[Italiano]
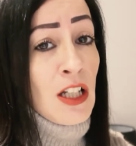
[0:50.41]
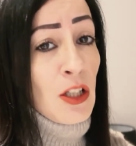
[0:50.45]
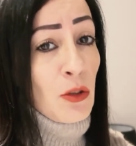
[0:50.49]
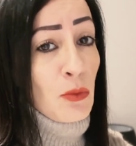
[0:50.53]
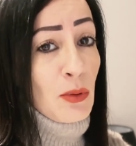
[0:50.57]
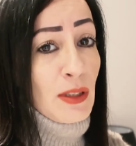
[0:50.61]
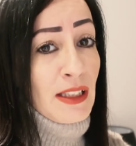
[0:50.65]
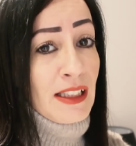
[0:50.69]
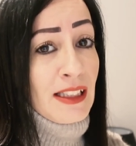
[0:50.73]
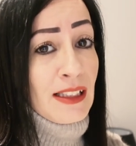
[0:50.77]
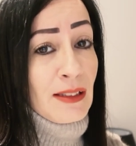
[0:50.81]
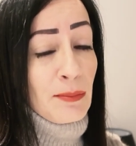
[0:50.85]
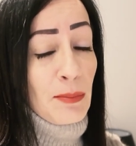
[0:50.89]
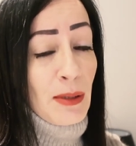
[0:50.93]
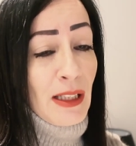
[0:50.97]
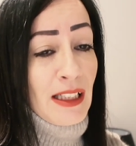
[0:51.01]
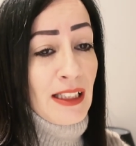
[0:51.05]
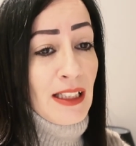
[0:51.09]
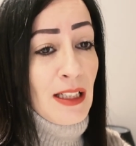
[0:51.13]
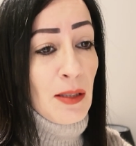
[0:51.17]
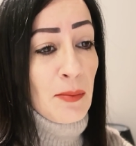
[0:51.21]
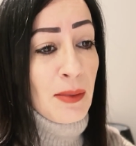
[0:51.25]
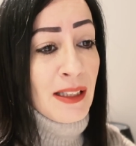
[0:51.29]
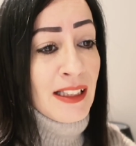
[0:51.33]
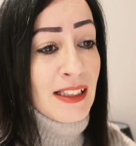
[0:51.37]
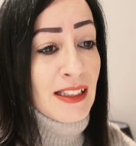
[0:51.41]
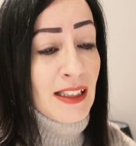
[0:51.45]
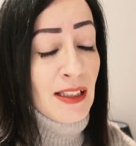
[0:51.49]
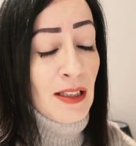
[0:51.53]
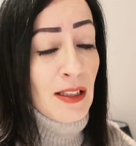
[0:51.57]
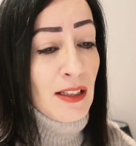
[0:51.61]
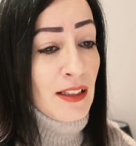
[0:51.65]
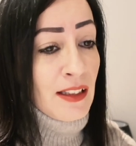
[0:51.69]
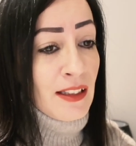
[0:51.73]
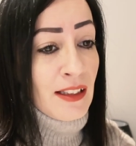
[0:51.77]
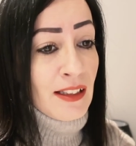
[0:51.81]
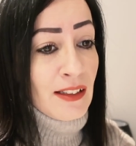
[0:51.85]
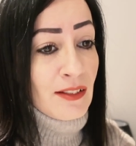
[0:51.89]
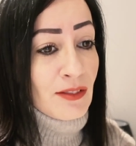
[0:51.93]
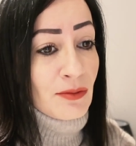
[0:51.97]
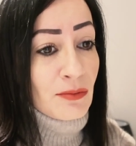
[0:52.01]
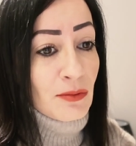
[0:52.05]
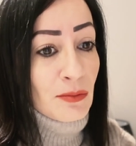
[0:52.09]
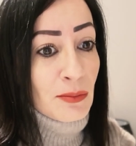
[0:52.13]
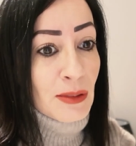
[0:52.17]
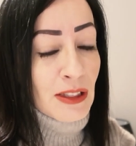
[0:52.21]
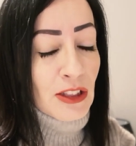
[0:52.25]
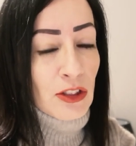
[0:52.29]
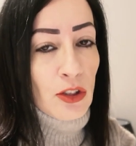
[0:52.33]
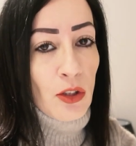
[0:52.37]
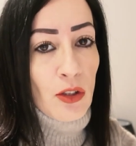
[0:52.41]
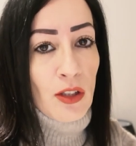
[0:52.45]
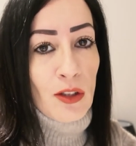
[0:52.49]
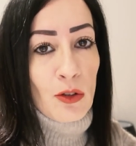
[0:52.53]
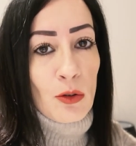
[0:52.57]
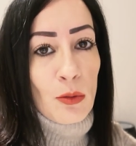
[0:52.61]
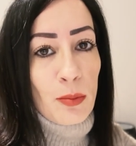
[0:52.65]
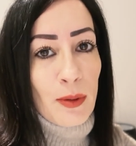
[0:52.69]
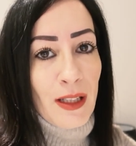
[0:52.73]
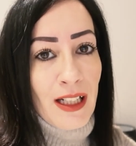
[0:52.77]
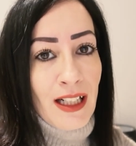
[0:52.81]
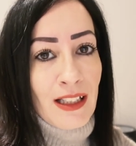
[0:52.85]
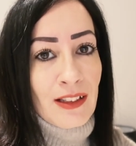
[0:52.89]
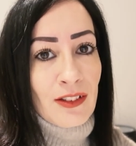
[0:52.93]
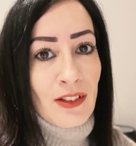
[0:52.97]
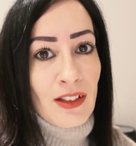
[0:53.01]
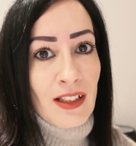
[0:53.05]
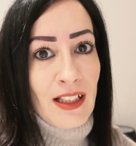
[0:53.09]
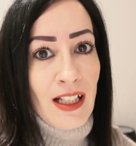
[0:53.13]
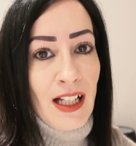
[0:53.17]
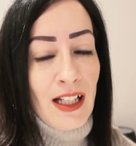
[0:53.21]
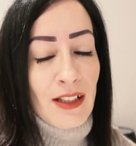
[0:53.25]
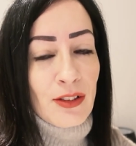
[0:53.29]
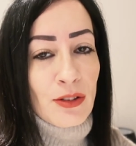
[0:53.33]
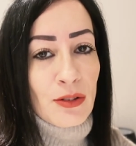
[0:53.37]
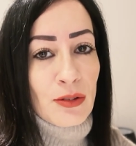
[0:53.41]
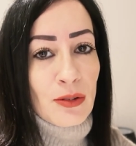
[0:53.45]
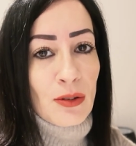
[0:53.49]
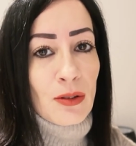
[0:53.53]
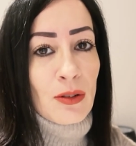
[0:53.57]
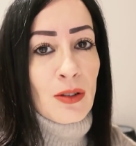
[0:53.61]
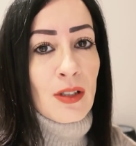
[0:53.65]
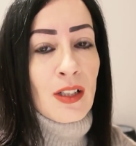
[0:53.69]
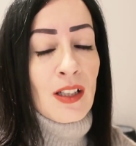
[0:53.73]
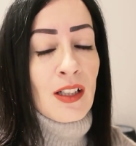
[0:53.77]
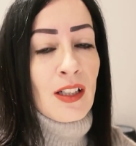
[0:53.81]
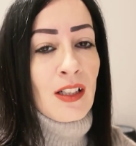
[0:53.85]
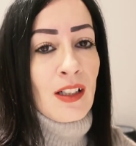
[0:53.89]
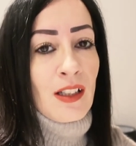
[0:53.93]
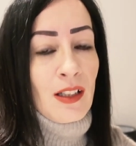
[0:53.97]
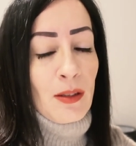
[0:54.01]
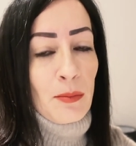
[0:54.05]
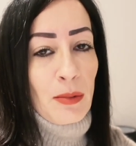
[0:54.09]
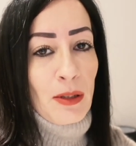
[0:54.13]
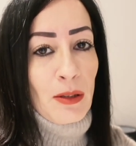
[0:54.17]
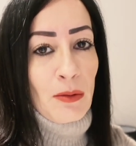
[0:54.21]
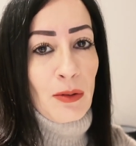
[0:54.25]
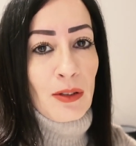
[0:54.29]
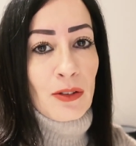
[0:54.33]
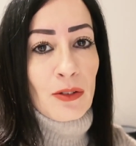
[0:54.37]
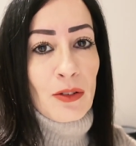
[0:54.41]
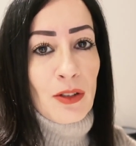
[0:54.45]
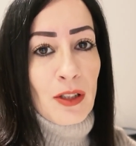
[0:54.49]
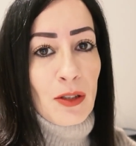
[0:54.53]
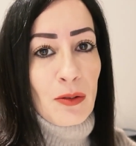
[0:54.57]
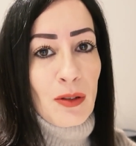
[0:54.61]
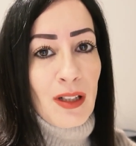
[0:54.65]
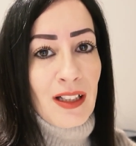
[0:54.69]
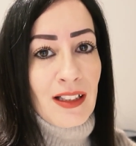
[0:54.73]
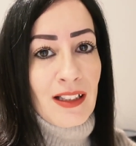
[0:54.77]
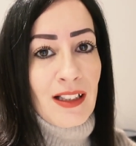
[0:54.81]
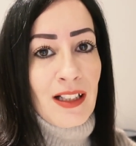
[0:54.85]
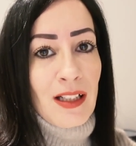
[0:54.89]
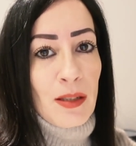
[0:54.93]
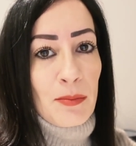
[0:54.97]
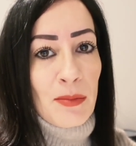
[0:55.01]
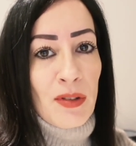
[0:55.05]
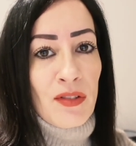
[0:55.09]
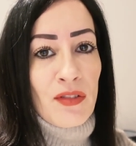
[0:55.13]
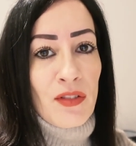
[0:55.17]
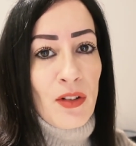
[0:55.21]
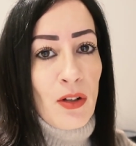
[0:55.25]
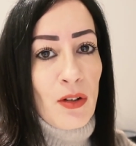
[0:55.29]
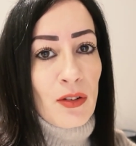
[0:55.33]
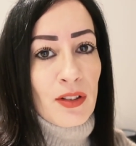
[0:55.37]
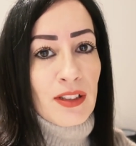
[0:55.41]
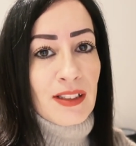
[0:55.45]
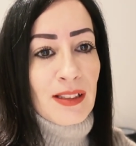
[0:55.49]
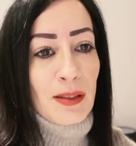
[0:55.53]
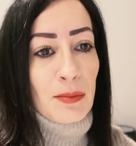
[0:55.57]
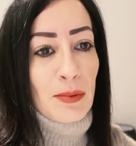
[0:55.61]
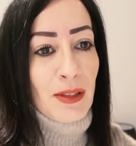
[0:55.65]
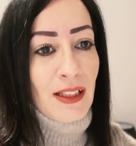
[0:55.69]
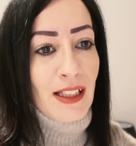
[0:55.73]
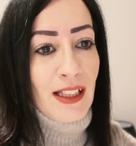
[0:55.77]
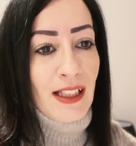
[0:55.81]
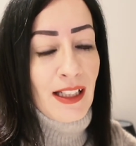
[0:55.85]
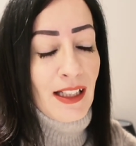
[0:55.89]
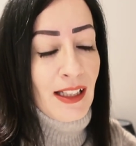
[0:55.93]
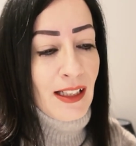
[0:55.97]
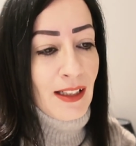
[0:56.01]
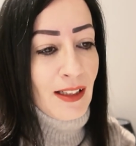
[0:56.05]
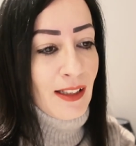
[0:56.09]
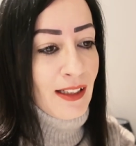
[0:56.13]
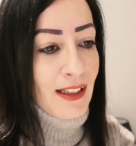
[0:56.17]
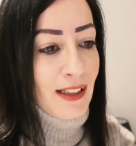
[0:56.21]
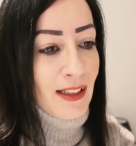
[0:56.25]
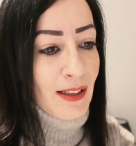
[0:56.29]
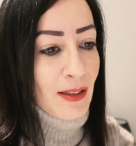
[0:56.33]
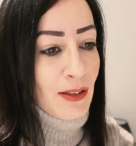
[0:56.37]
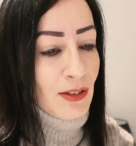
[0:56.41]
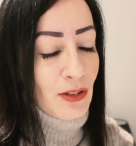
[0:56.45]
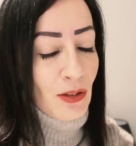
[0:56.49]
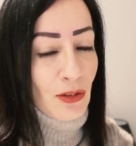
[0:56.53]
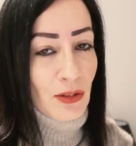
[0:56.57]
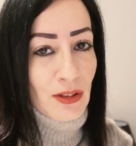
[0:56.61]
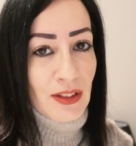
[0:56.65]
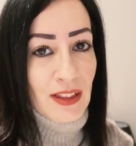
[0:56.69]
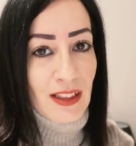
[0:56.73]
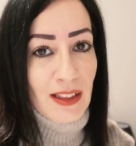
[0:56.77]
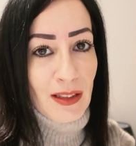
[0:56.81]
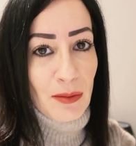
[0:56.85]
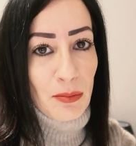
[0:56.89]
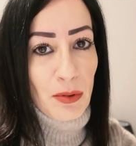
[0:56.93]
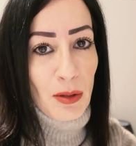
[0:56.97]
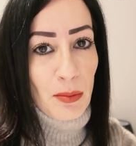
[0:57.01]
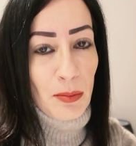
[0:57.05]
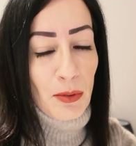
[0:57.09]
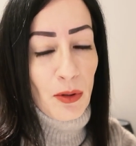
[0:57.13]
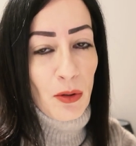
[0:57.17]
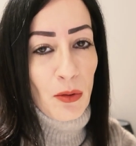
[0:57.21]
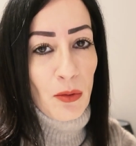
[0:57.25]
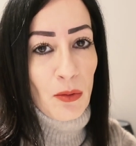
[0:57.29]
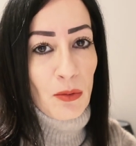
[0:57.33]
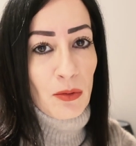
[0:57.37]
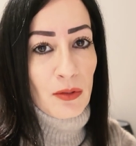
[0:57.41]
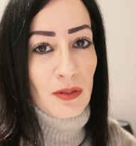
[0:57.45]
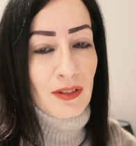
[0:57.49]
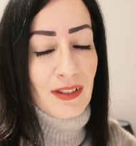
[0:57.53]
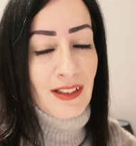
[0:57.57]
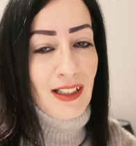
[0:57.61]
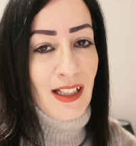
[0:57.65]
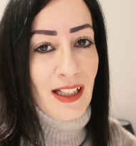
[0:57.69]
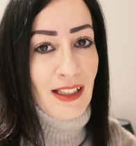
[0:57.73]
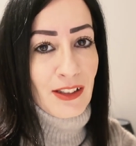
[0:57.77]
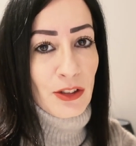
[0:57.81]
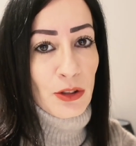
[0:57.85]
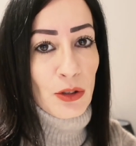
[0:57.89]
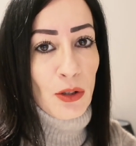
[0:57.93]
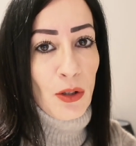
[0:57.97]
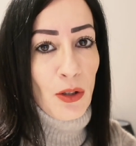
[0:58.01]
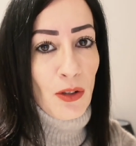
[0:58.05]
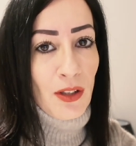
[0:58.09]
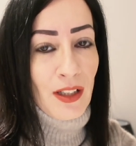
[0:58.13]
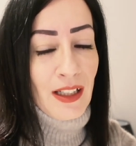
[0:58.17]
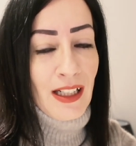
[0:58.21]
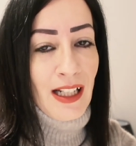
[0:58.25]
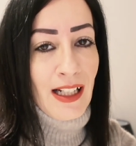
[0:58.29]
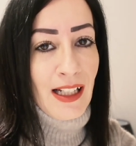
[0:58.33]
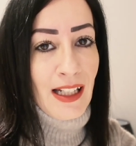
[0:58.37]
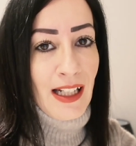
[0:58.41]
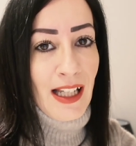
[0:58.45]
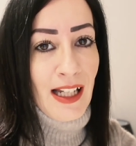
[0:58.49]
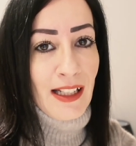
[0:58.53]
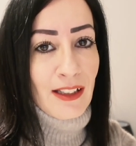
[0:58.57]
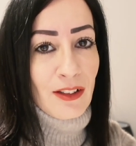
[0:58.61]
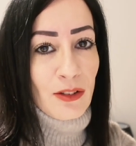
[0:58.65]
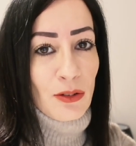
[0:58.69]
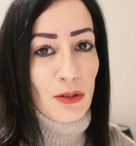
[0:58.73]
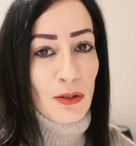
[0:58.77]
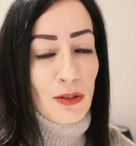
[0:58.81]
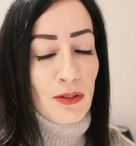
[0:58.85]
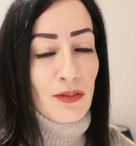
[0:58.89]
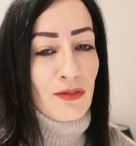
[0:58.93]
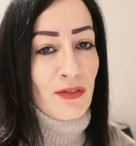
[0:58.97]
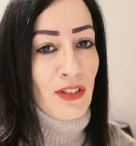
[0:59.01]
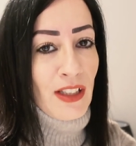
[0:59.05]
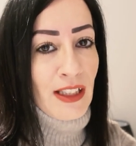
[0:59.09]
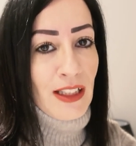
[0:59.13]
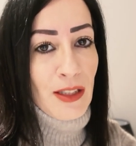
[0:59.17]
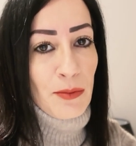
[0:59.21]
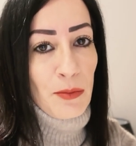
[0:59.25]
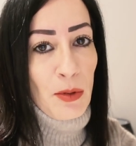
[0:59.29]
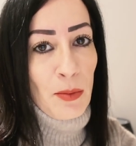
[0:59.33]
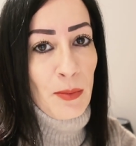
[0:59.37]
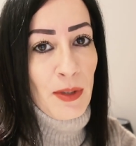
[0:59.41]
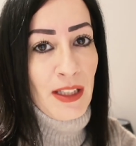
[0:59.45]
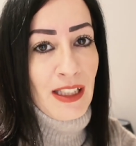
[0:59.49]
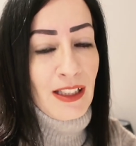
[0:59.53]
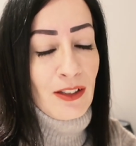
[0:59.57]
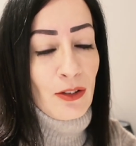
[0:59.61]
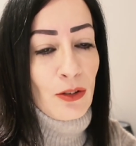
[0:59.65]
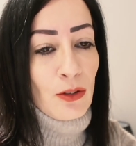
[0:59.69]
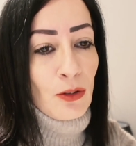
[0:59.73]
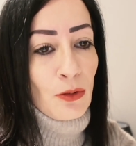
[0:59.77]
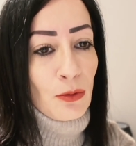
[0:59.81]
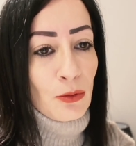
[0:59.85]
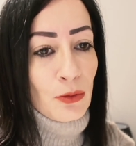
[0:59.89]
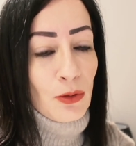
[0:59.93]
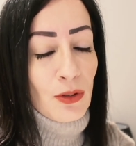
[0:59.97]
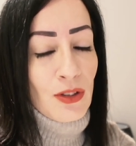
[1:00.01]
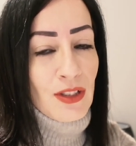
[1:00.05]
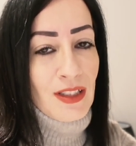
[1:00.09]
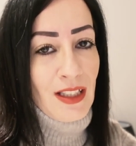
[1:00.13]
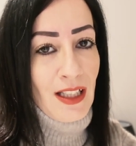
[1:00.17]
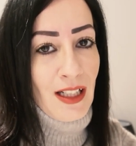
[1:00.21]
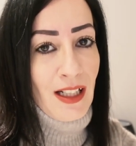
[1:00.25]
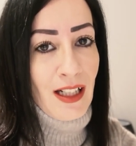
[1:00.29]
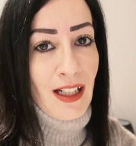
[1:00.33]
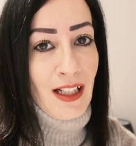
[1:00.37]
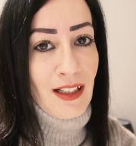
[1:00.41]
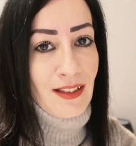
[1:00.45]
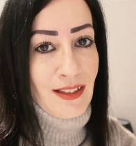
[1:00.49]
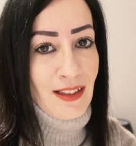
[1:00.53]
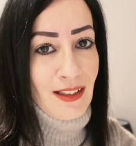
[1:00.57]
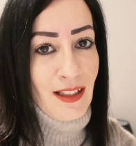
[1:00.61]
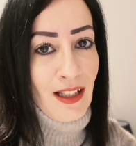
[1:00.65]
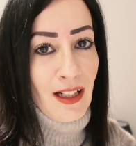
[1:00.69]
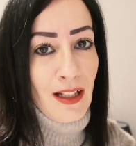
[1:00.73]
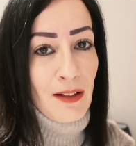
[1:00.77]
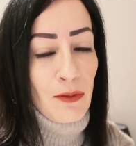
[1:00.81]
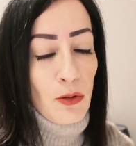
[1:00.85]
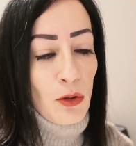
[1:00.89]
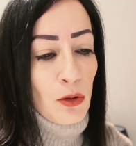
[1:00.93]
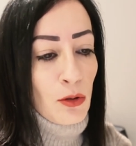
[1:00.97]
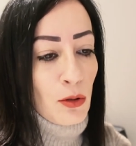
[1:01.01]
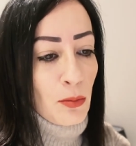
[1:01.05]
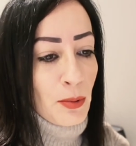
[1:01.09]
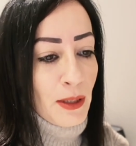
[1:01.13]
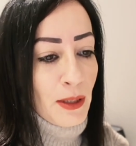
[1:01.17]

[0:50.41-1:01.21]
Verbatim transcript: quindi praticamente eh, mi sto recuperando adesso per quanto riguarda le mie forze perché sono stata proprio tre giorni a letto, infatti mio marito è dovuto stare a casa da lavoro